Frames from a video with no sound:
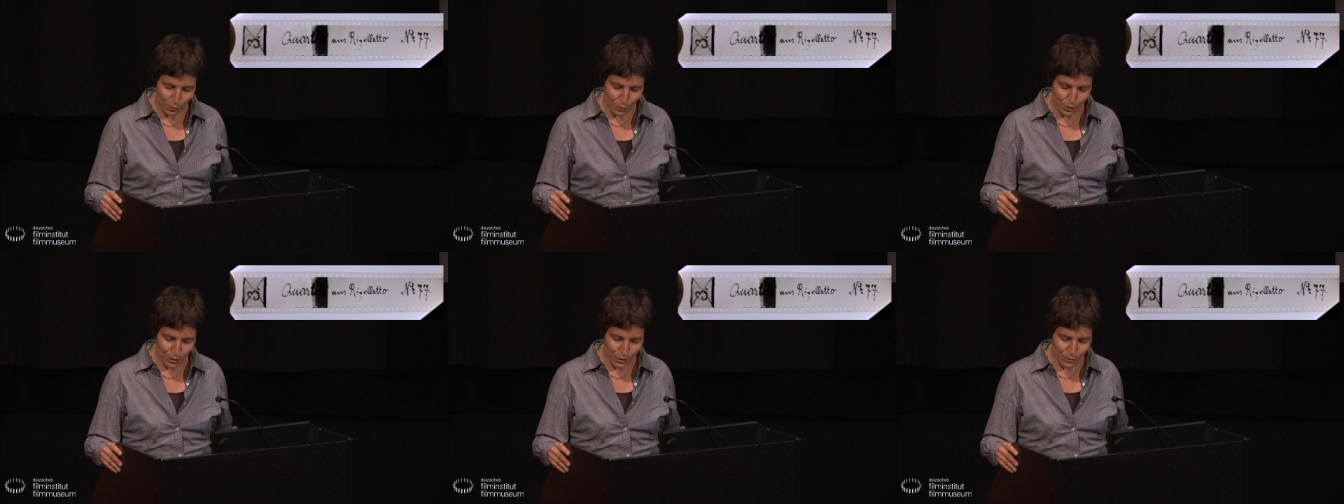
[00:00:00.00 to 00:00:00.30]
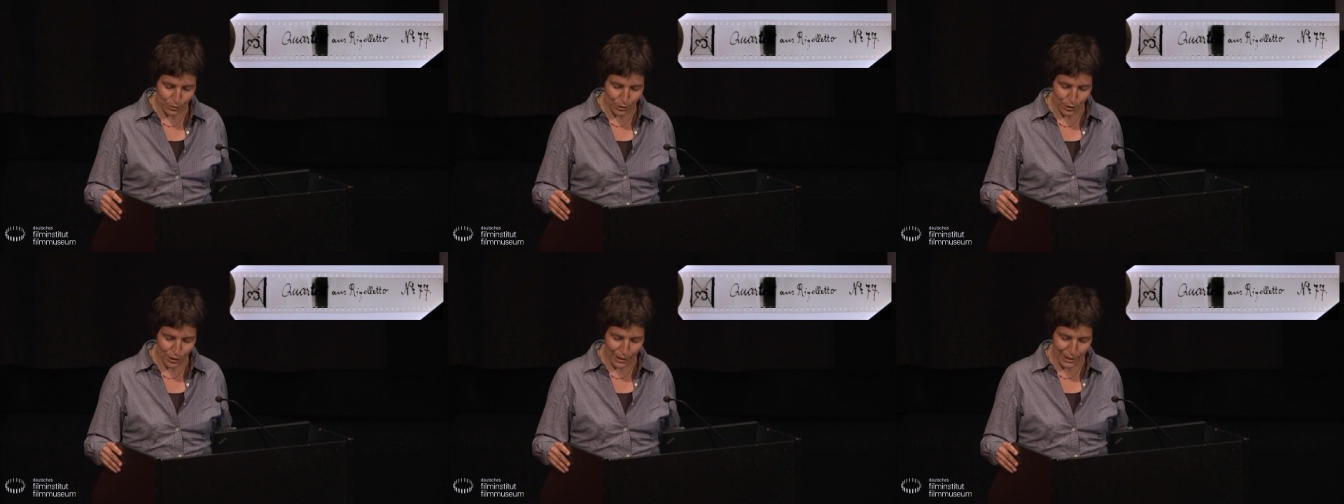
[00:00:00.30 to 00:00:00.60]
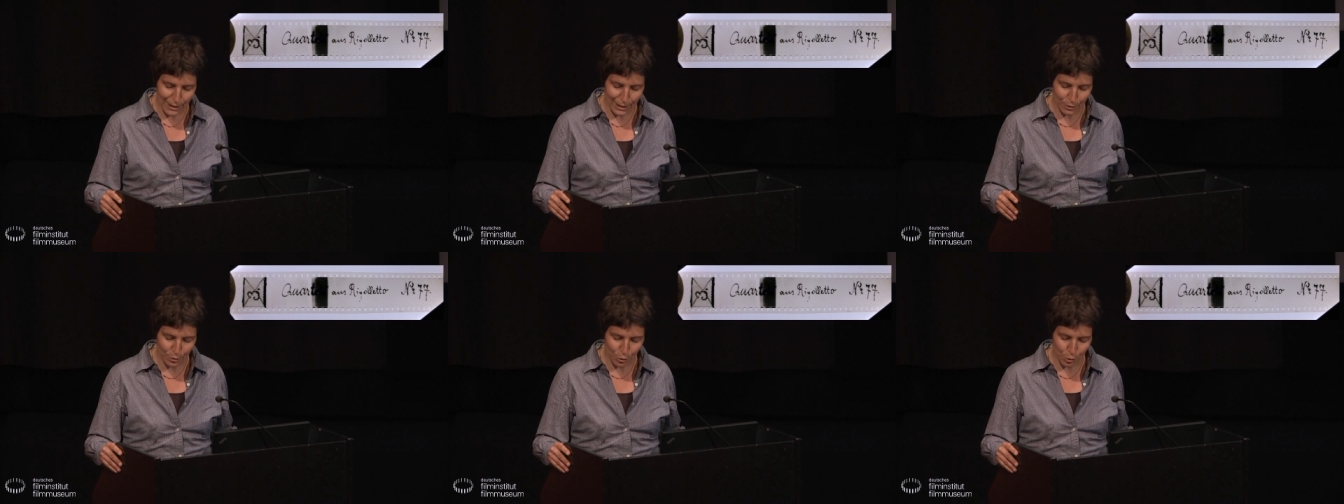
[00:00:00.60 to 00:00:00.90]

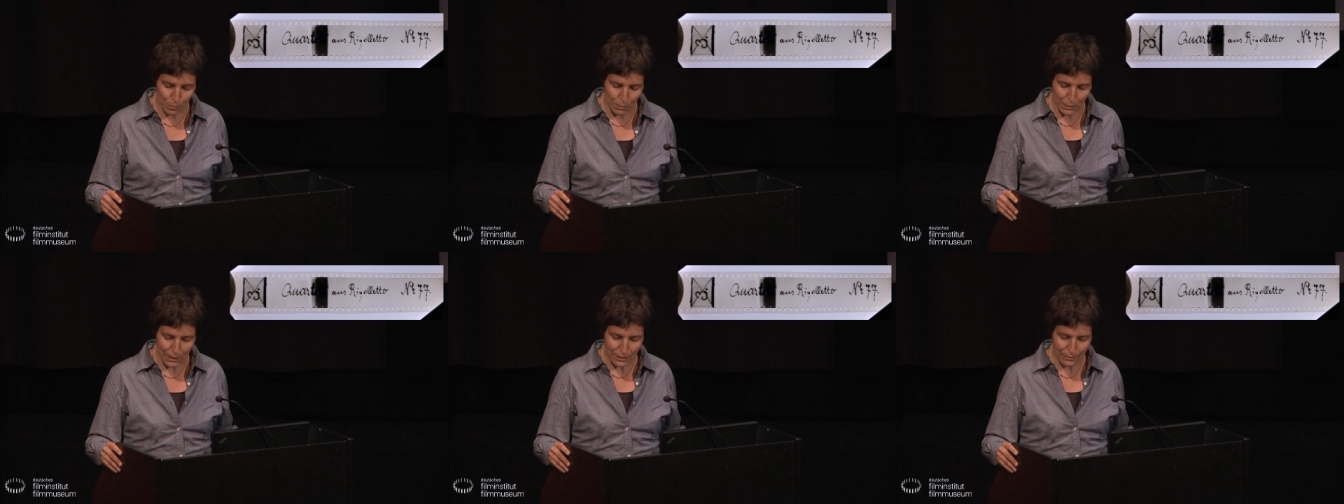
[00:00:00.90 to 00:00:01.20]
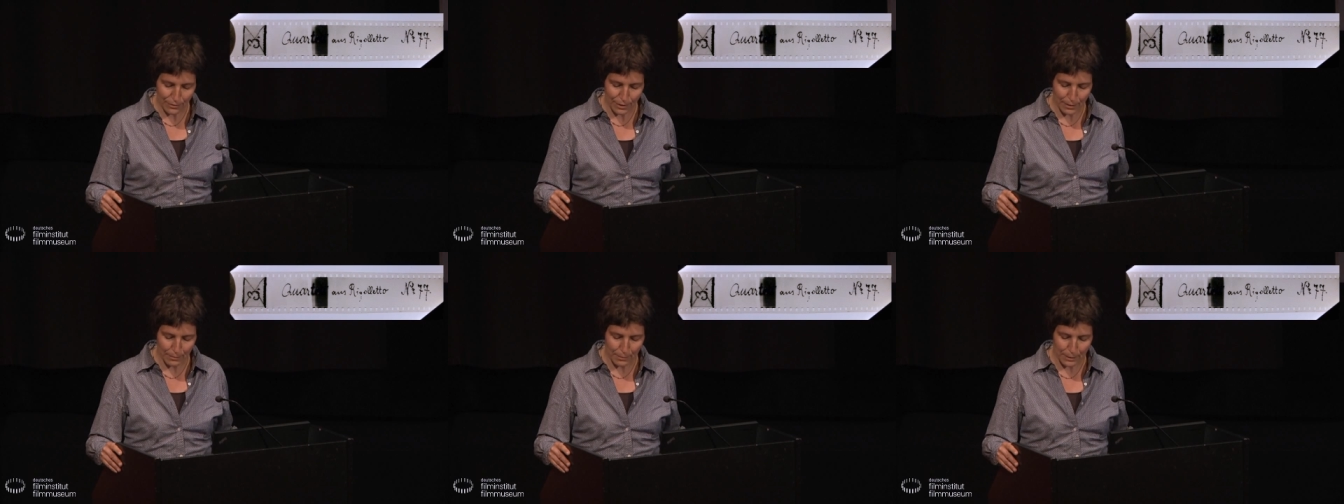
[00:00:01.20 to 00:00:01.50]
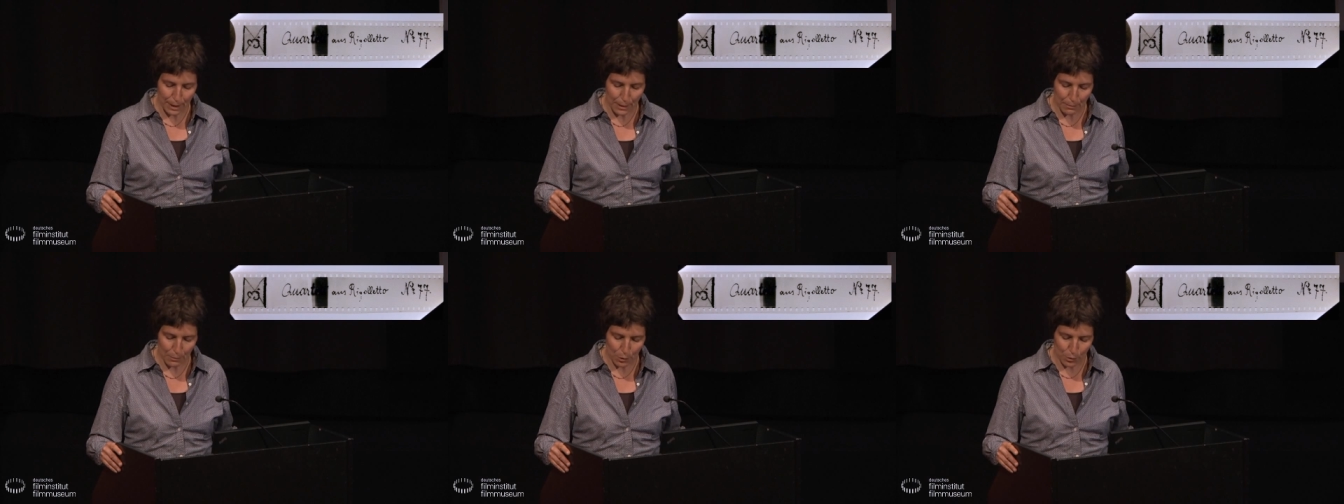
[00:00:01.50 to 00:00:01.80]
ungewöhnlichen
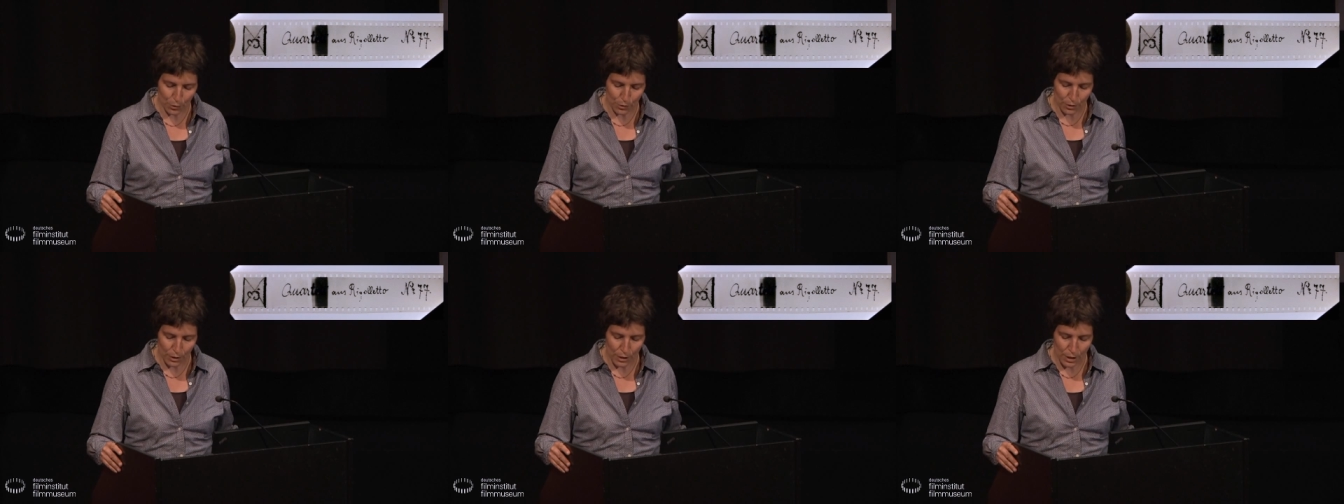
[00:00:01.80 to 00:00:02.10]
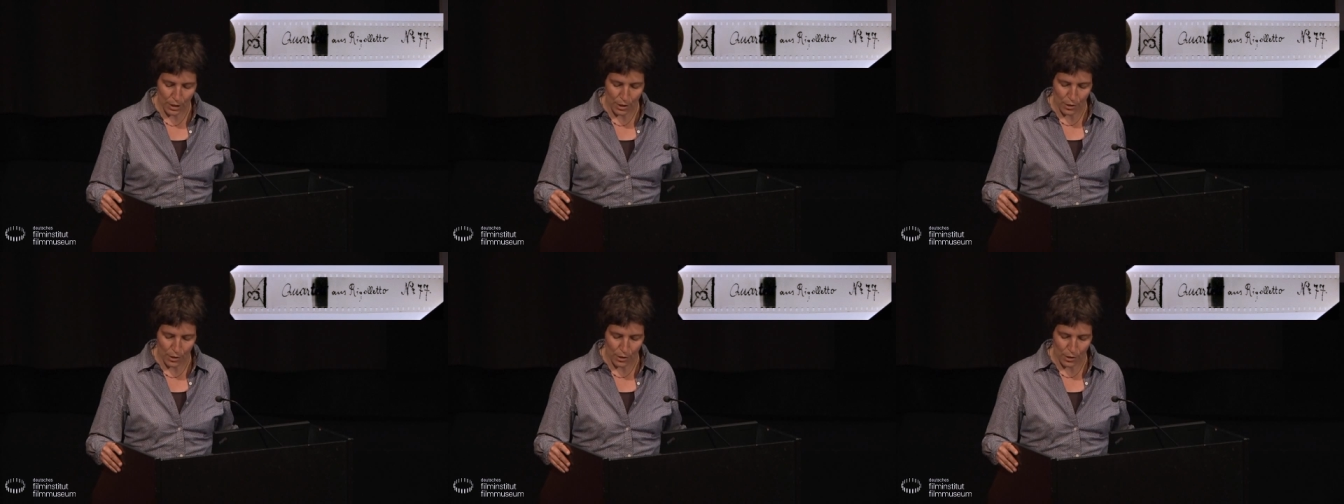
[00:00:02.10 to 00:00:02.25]
Tonbildfilmsammlung